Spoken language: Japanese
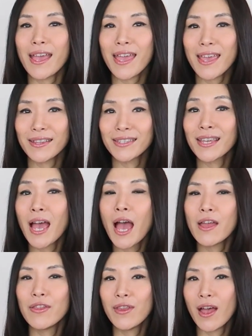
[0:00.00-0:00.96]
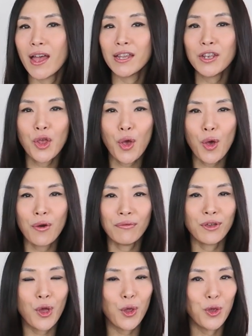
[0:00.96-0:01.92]
It's none
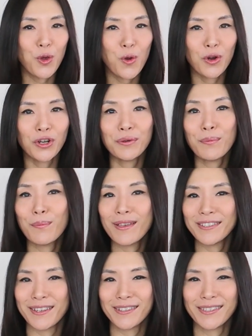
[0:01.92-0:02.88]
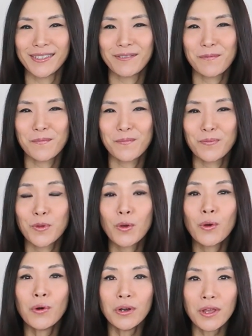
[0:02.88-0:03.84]
of your business
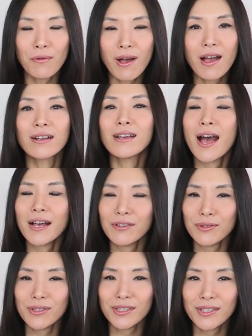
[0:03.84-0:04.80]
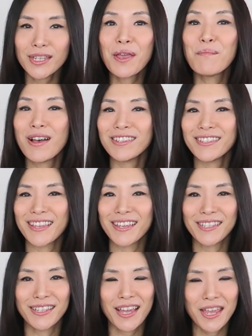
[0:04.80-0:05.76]
これは確実に
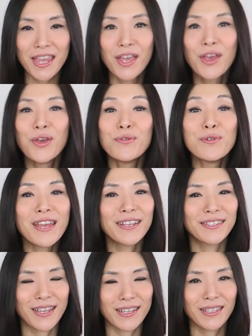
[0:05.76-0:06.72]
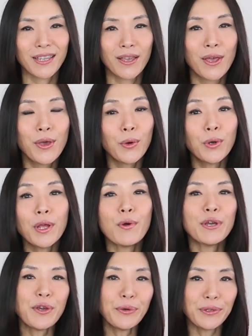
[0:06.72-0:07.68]
マスターしたいフレーズですこれ
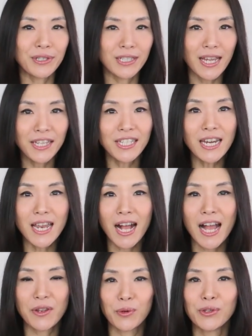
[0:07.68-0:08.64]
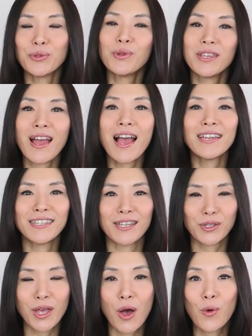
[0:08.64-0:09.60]
はよく親しい中の人に対し
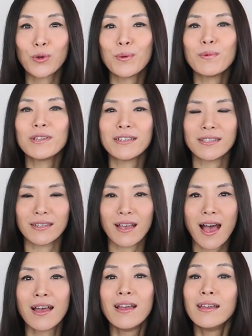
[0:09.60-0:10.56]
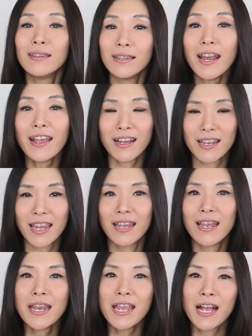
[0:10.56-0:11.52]
て使う言葉ですが誰かに
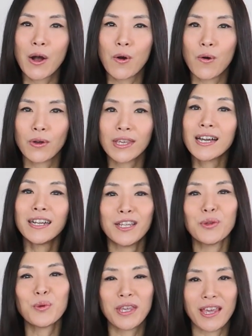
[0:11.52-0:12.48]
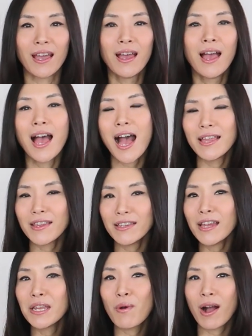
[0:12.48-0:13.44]
何かを聞かれた時あな
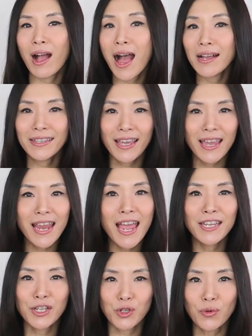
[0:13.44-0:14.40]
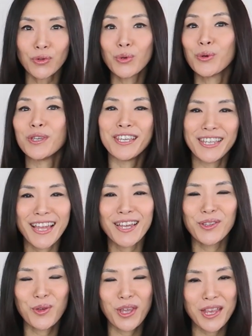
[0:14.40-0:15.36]
たには関係ないでしょと言いた
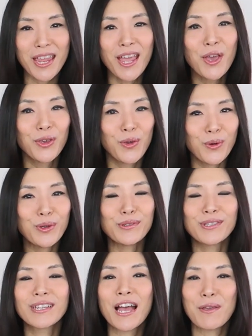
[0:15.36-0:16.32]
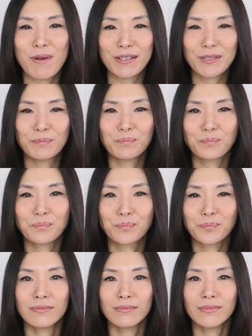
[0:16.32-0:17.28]
い時によく使います
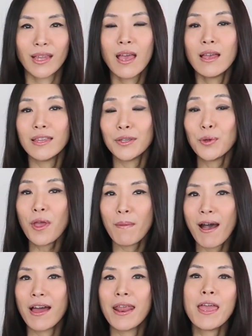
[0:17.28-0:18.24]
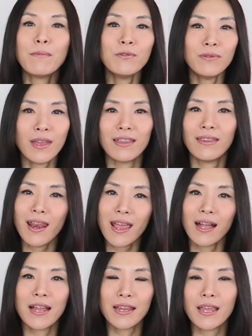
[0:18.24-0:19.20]
例えば例文で
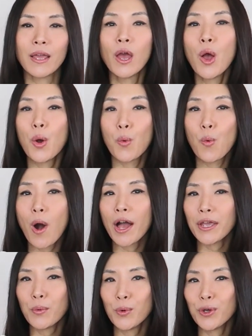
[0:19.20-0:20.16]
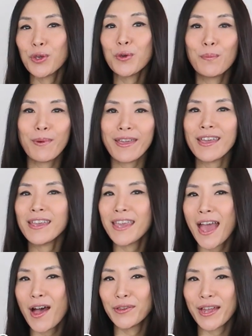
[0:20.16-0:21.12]
誰かに Why were you
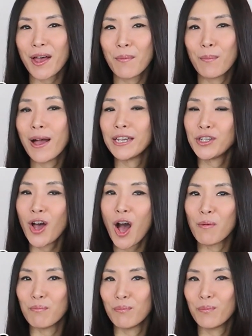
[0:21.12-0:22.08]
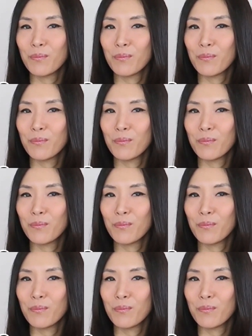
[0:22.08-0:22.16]
being yelled at by Tom?